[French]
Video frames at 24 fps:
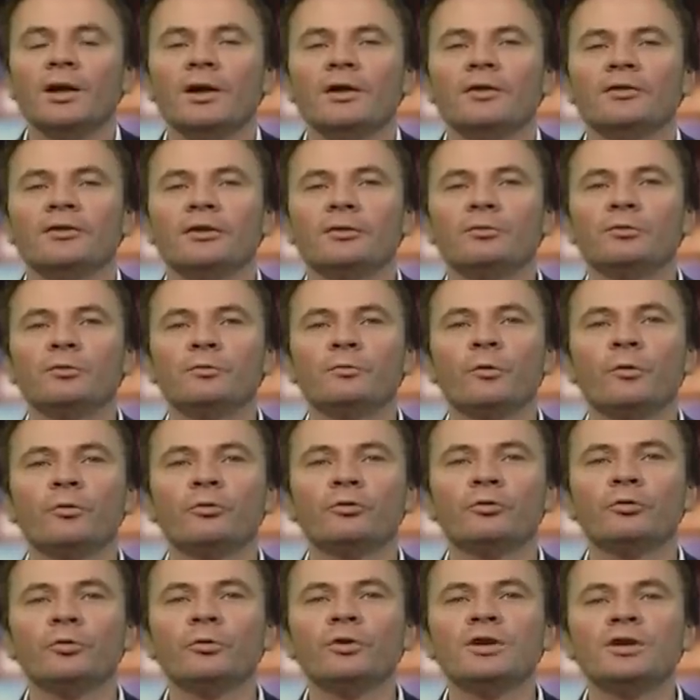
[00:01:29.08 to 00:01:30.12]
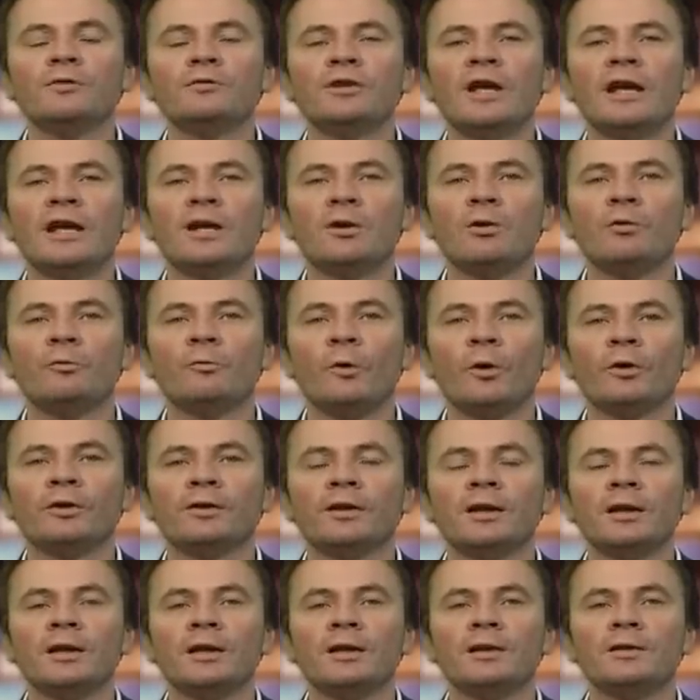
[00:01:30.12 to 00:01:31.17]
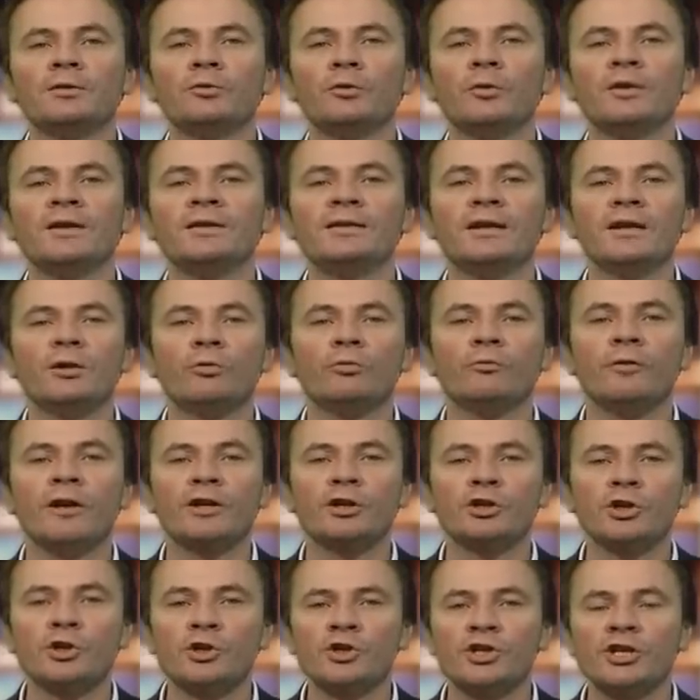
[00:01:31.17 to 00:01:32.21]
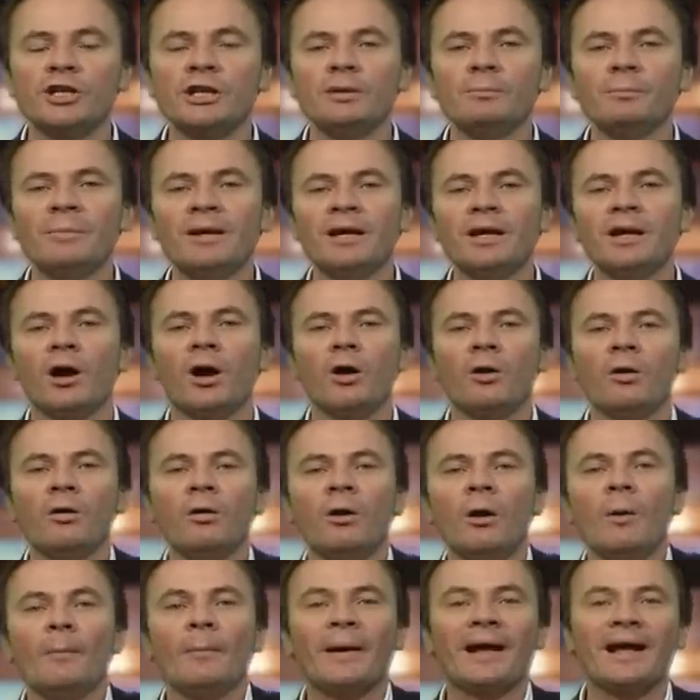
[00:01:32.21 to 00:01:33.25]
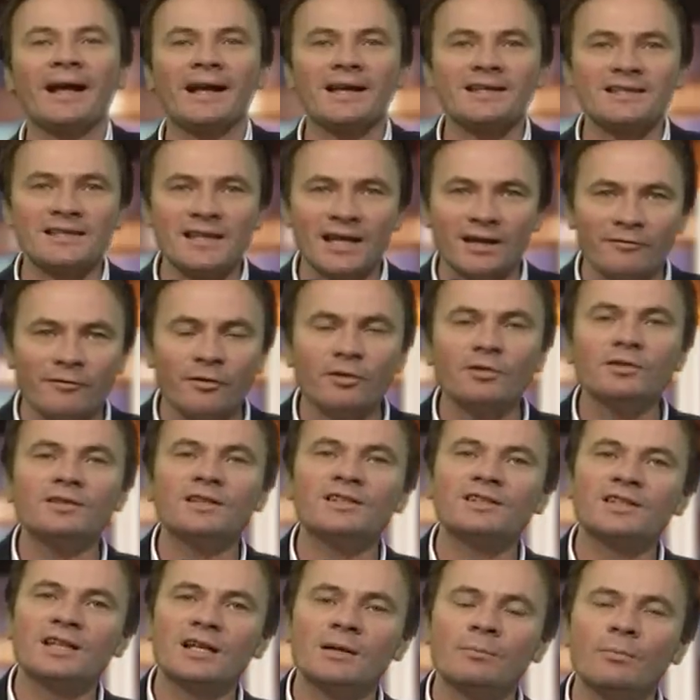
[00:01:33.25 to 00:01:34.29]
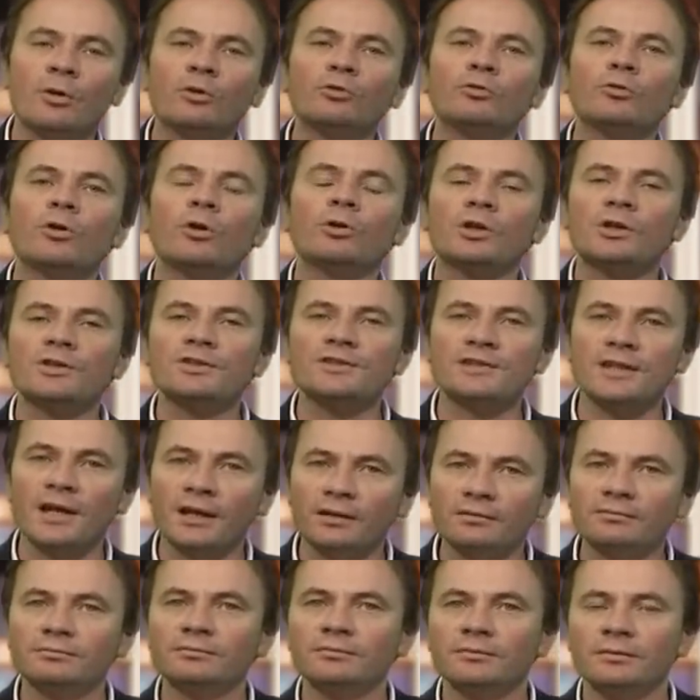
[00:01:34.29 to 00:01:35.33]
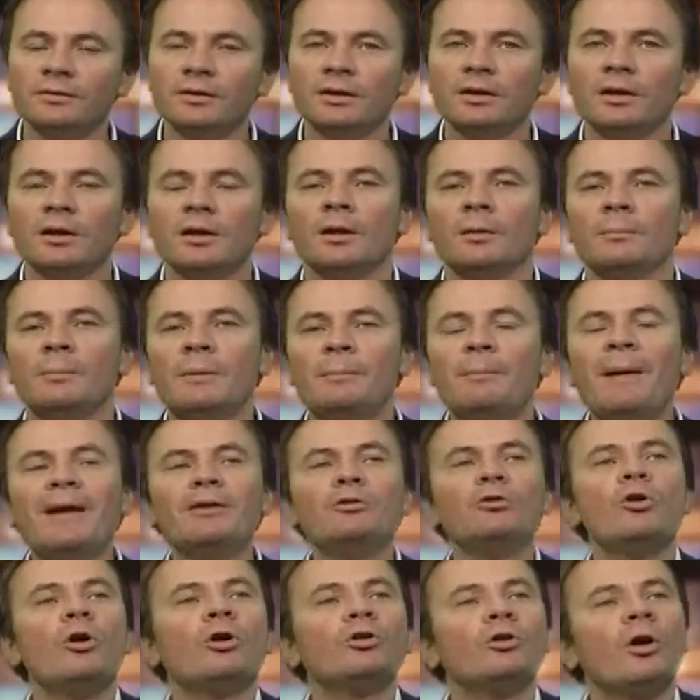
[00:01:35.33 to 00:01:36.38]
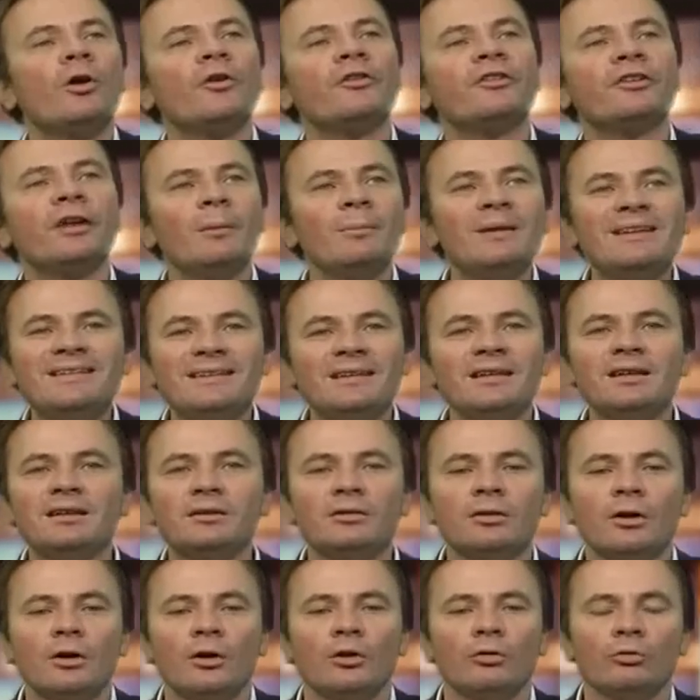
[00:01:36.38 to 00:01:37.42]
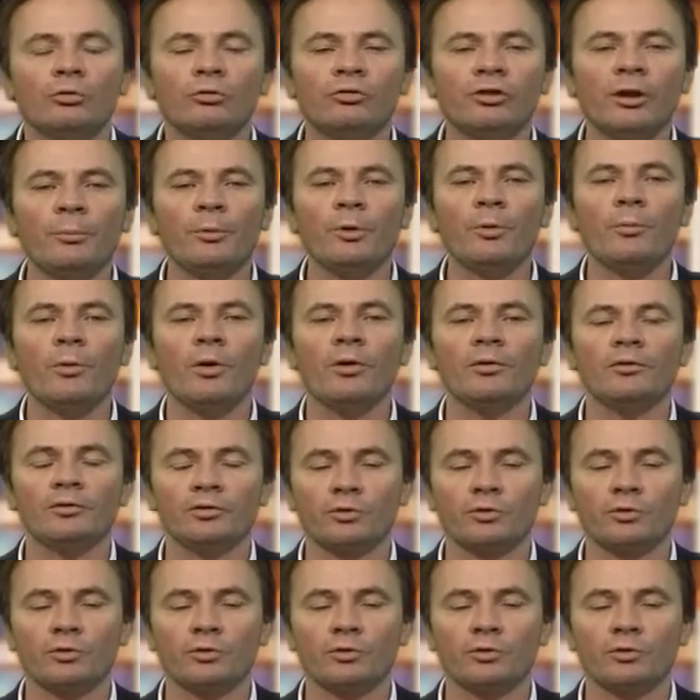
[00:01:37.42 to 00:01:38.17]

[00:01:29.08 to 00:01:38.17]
C'est une fonction qui vient les conforter de l'idée qu'on va changer, mais en préservant des éléments de l'ordre ancien mais pas de l'ordre ancien mythique, tout simplement.